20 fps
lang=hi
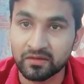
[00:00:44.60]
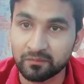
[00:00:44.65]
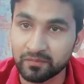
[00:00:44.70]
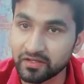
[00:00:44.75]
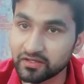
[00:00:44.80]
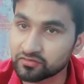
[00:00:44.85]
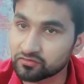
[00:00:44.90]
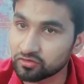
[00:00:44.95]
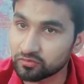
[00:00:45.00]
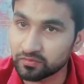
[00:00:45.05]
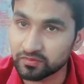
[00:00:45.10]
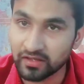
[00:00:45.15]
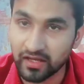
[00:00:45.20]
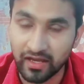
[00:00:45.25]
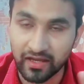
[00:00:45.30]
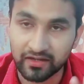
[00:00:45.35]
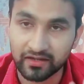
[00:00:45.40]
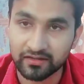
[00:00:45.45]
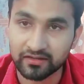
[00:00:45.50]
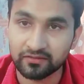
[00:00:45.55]
प्ले स्टोर पर
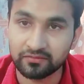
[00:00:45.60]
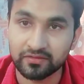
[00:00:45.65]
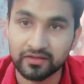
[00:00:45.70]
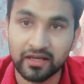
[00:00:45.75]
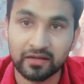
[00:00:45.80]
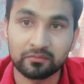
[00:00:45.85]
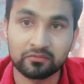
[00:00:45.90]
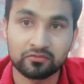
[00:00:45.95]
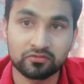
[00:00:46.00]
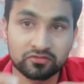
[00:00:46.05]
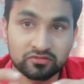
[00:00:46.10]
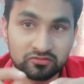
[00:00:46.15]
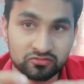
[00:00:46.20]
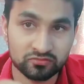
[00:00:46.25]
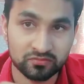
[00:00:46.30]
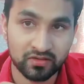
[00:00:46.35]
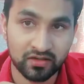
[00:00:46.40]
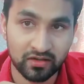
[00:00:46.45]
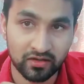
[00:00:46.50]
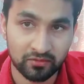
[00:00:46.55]
आ गई है फिलहाल में कुछ
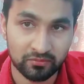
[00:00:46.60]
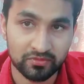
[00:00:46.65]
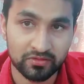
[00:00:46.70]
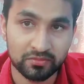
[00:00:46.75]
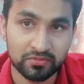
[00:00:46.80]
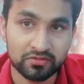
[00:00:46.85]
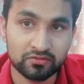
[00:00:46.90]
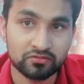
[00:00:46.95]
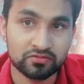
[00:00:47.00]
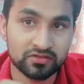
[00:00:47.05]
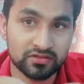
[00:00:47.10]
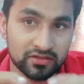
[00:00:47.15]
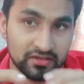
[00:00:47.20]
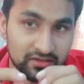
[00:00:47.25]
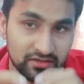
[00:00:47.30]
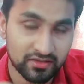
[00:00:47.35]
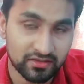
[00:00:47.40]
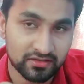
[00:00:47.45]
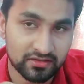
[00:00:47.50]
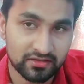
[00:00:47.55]
उसमें अभी भी कुछ
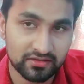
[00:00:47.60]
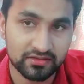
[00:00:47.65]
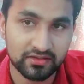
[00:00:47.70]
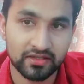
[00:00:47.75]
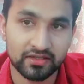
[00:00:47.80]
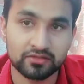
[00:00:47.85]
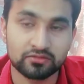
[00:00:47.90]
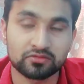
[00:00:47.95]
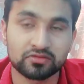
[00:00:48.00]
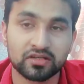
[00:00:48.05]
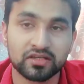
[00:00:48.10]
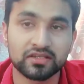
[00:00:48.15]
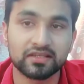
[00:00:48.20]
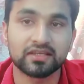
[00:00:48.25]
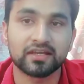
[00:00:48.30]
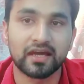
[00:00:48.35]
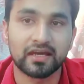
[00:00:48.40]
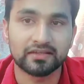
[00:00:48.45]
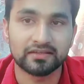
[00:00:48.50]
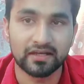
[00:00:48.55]
हिडन चीज़ें हैं जो नहीं
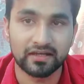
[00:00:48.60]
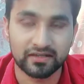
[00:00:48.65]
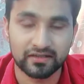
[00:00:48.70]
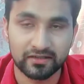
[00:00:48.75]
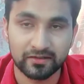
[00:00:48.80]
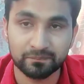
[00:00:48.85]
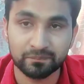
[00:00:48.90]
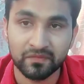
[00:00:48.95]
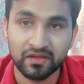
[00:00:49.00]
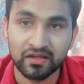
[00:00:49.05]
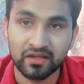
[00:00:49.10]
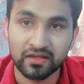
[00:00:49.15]
दिखाई जा रही है